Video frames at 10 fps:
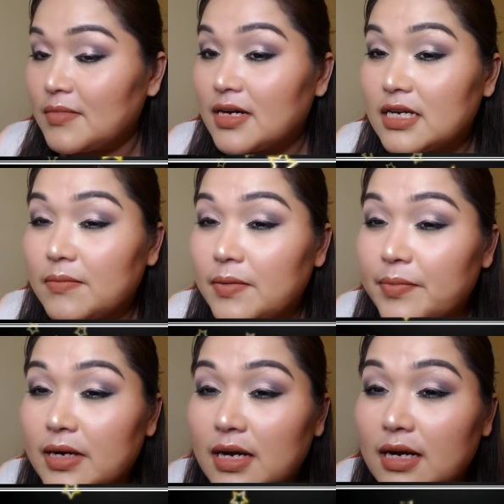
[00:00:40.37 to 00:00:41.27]
maganda pa
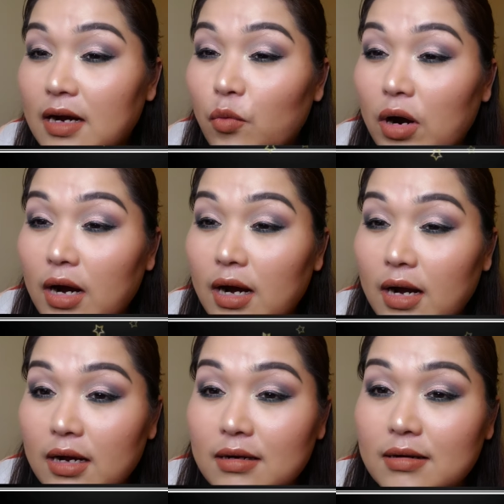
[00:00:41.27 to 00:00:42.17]
pagkagawa.
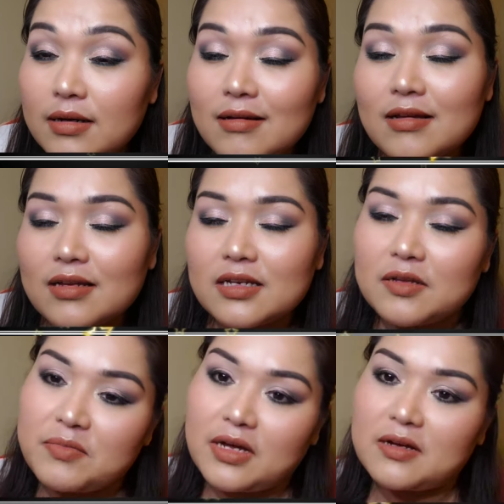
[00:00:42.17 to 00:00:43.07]

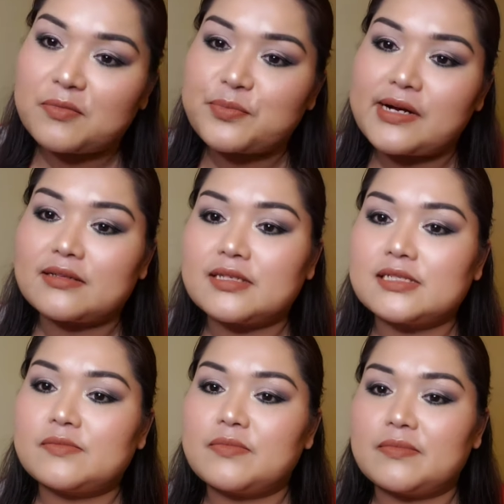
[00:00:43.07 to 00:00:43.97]
'Di ba?
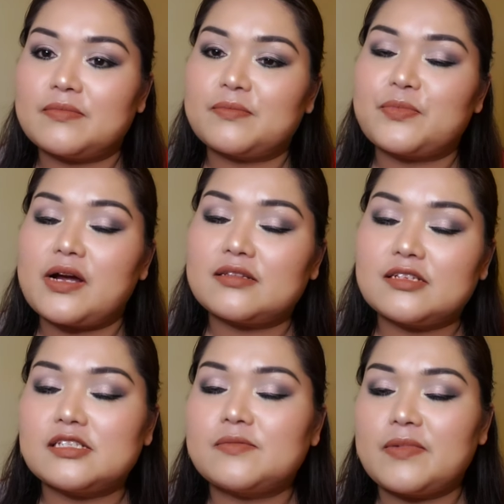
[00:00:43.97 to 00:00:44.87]
Practice
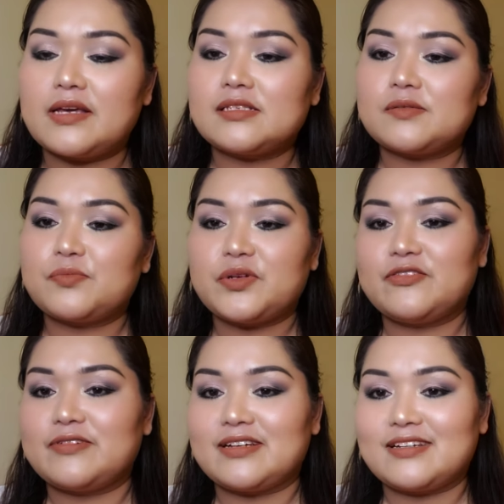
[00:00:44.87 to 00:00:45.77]
practice makes
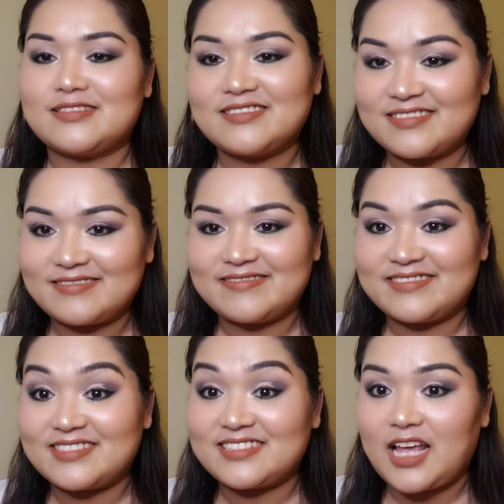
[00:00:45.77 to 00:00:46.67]
perfect.
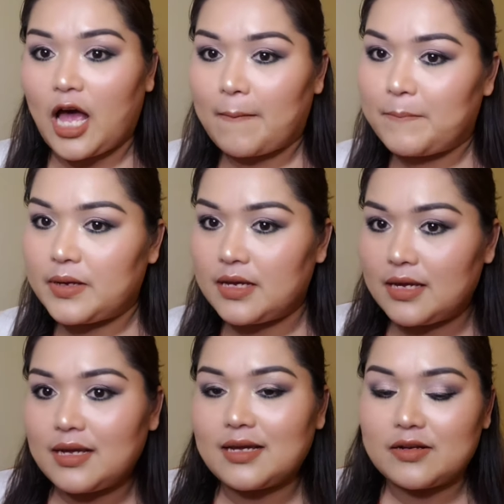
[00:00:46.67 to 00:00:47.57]

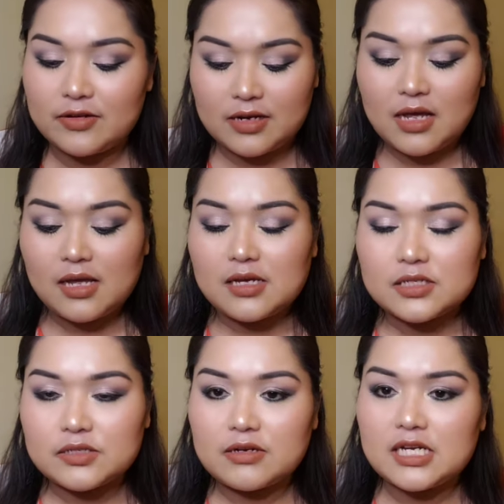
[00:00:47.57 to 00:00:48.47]
Sabi, ganun.
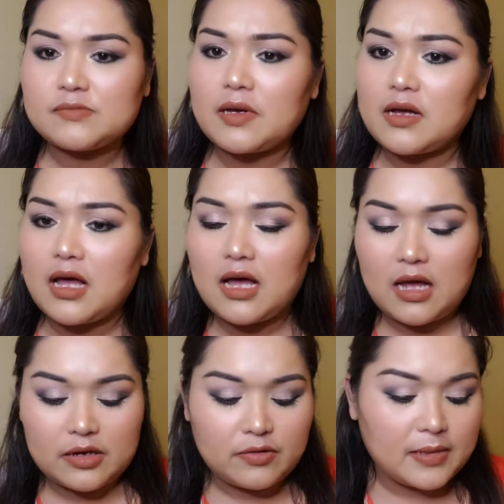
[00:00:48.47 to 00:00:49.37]
So guys, mag
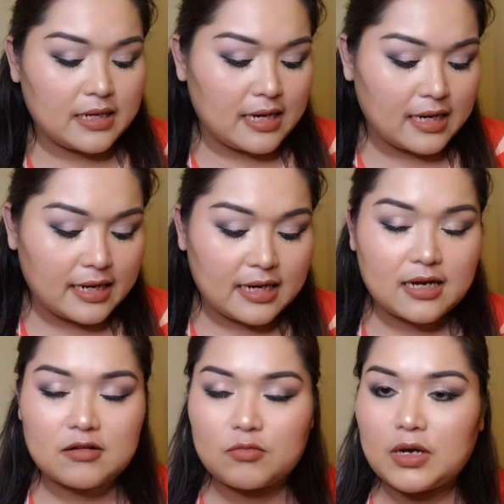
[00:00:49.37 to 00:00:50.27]
uh, ano maglalagay
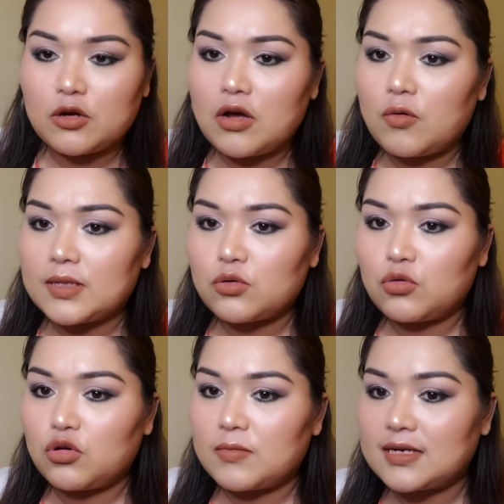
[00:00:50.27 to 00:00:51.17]
lang ako bago ako
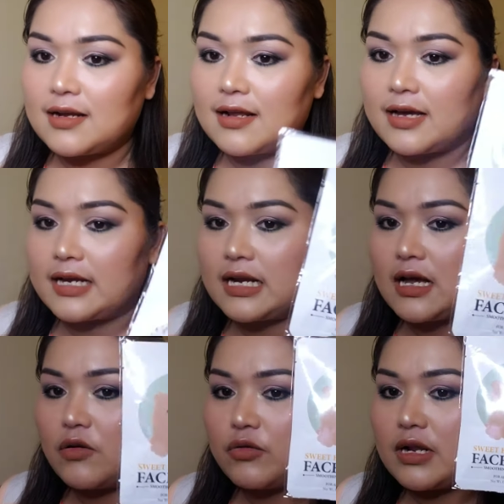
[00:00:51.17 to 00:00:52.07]
matulog, maglalagay lang
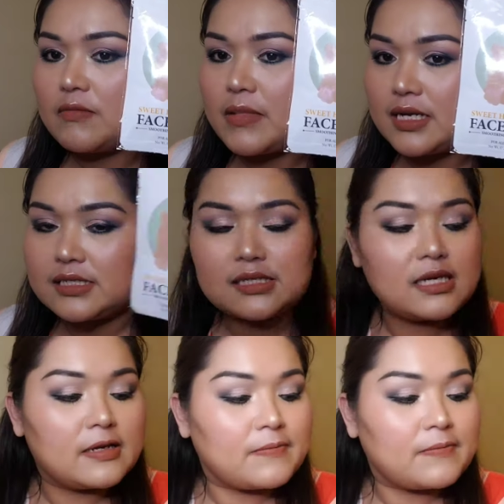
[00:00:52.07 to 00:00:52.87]
ako ng mask.